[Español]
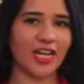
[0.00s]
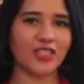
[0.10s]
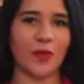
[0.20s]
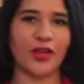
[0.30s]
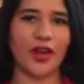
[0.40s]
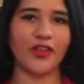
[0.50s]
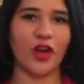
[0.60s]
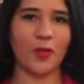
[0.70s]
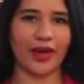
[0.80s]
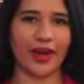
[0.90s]
fueron las opiniones
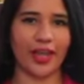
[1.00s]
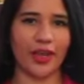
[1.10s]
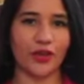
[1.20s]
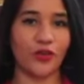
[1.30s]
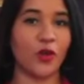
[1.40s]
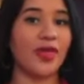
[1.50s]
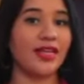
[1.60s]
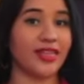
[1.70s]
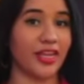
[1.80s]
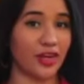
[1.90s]
de los barranqueños. No
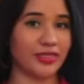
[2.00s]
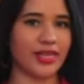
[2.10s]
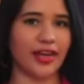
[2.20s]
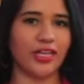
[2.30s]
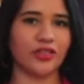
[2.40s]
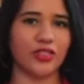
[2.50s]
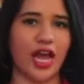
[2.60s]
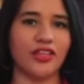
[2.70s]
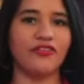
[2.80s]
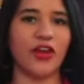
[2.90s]
olviden seguir nuestras redes
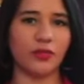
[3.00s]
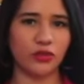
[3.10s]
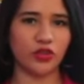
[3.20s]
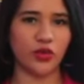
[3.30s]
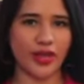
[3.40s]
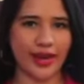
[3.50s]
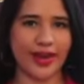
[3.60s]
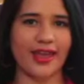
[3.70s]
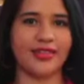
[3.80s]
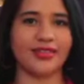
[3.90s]
sociales Facebook,
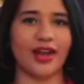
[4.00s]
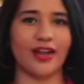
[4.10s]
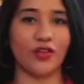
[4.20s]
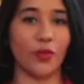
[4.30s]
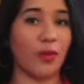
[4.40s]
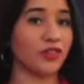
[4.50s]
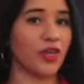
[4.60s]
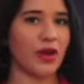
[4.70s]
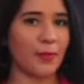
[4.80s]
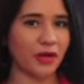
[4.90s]
Twitter e Instagram. Nos vemos
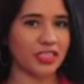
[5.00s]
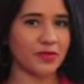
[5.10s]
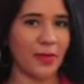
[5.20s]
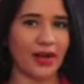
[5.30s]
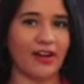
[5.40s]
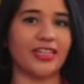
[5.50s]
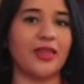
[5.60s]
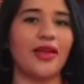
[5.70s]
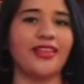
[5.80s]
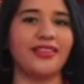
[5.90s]
en una próxima para hablar
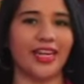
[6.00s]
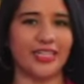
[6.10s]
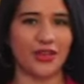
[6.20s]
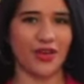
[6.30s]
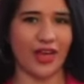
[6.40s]
temas de interés